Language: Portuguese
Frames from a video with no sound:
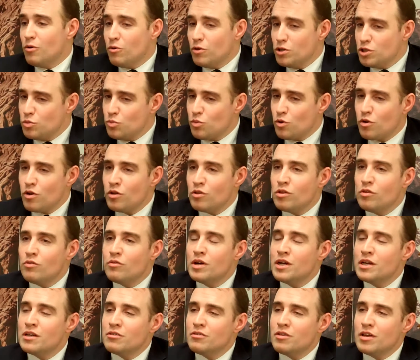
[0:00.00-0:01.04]
hoje, por onde eu
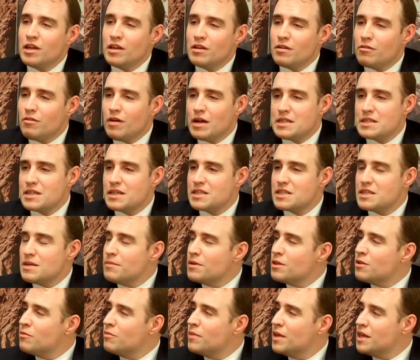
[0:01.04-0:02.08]
ando, aí, quase que
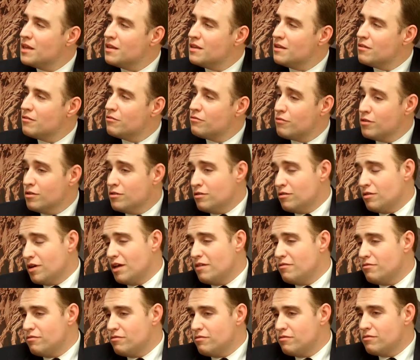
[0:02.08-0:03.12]
semanalmente, eu, quando
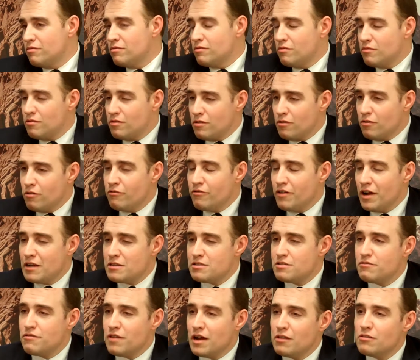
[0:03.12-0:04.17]
alguém
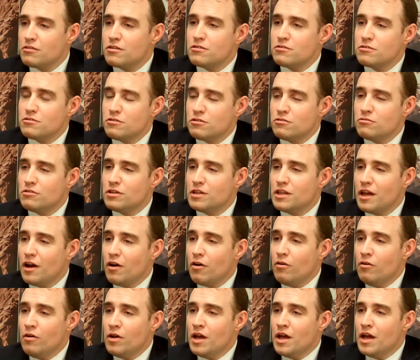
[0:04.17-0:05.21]
converso e falo que eu sou do
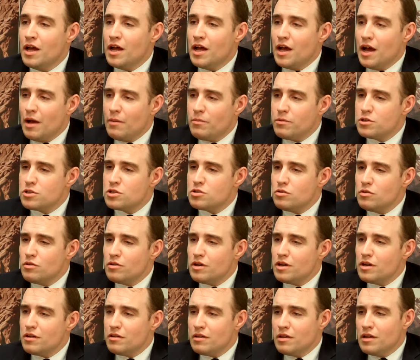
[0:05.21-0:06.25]
hotel, uhum. a
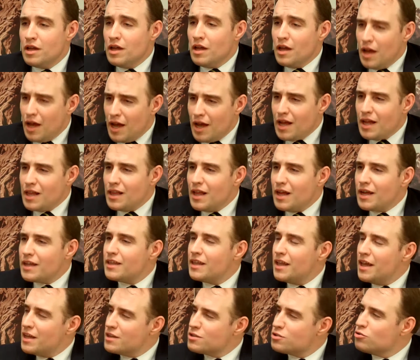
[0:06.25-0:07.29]
pessoa. Ah, lá que
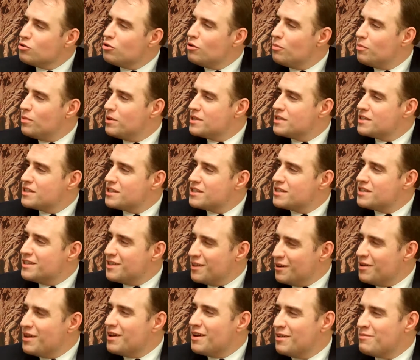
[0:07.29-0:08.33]
tem as sopas.
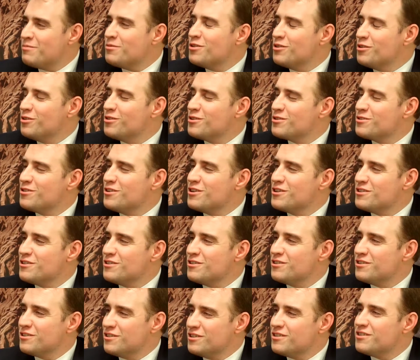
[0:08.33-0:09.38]
Então é muito
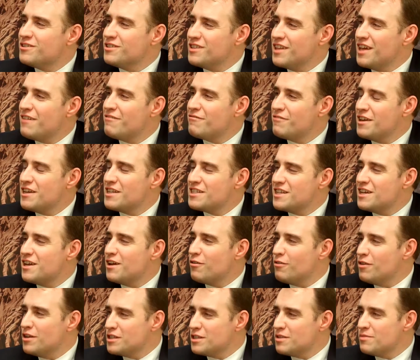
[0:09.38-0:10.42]
gostoso é, né, ver esse
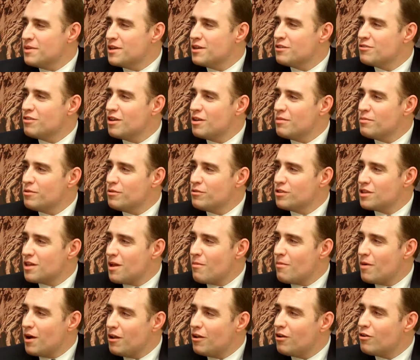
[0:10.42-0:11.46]
reconhecimento claro, aí pelo
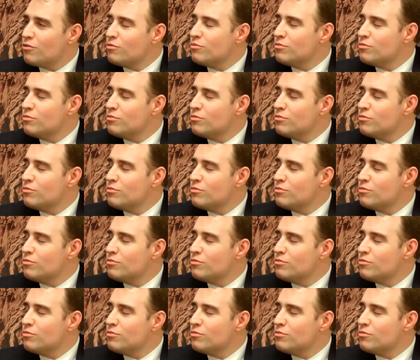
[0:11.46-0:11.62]
trabalho claro.